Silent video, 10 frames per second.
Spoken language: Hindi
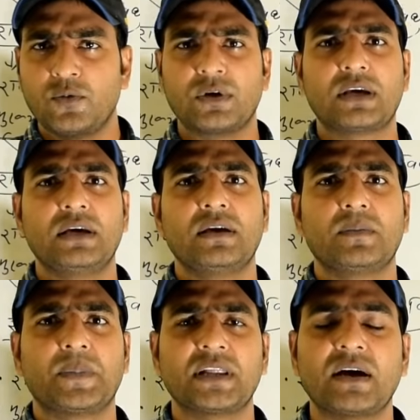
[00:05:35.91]
उनकी
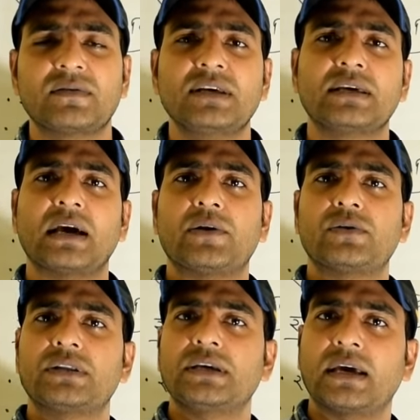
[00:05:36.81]
पदावधि क्या
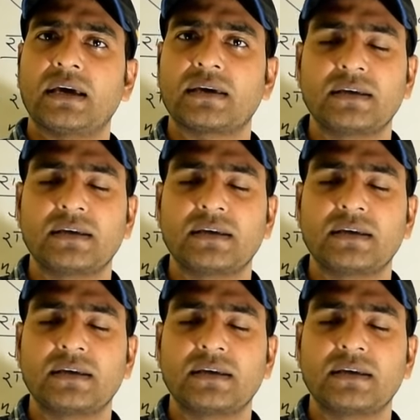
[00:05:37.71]
होती है